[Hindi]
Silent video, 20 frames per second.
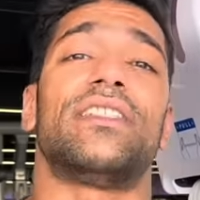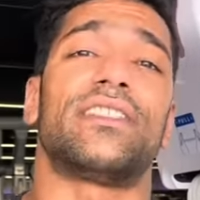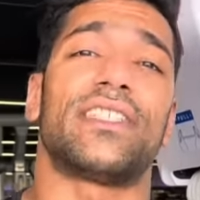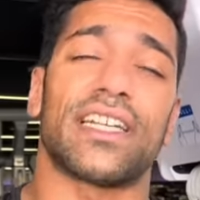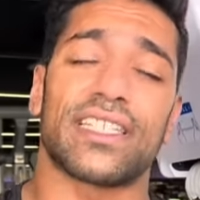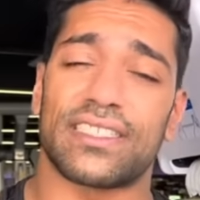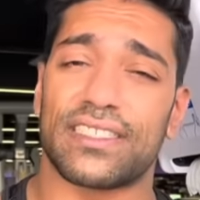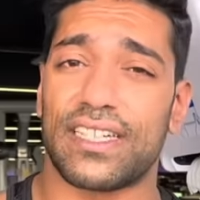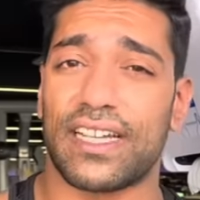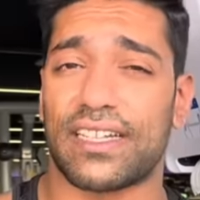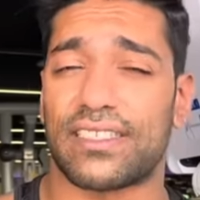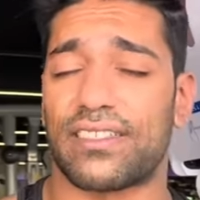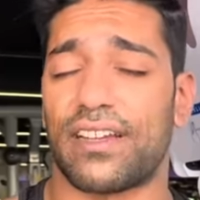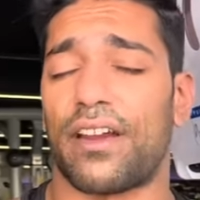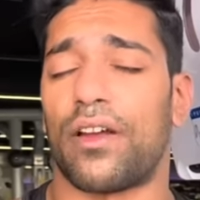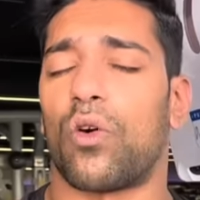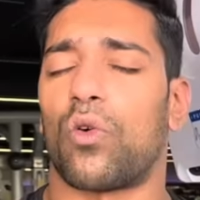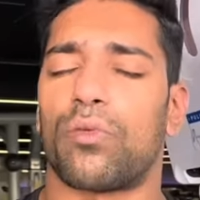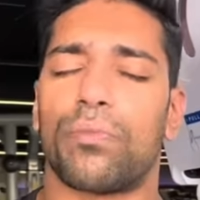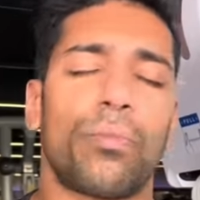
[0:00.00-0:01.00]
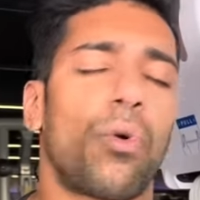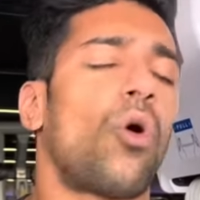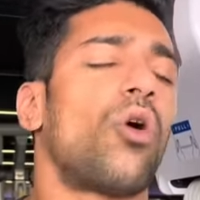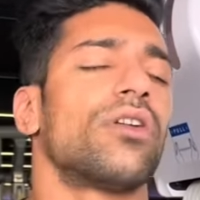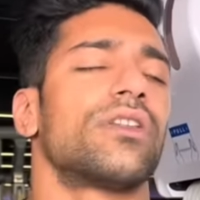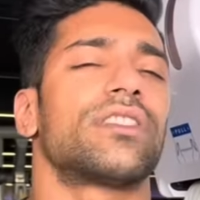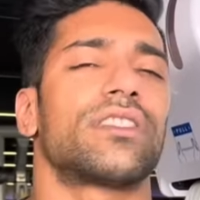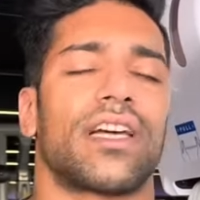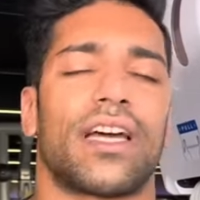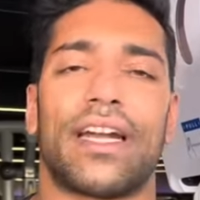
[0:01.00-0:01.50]
चेस्ट एक्सरे और
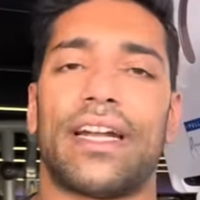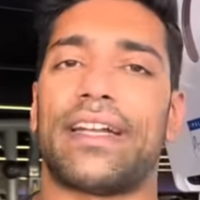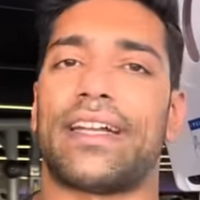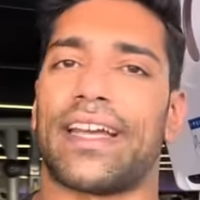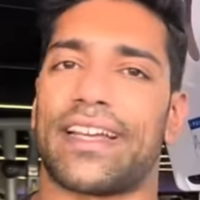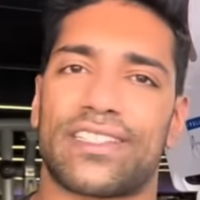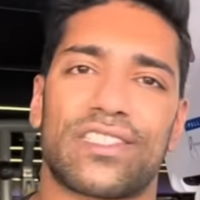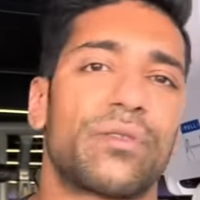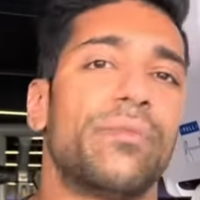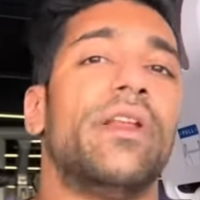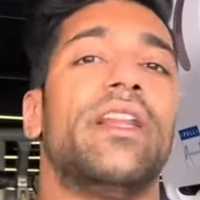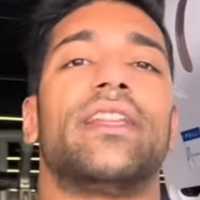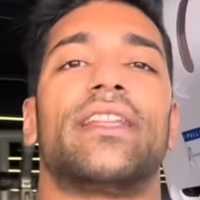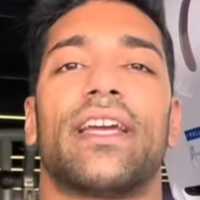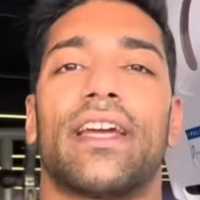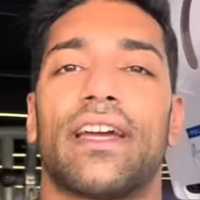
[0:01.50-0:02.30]
बहुत सारे टेस्ट मिलते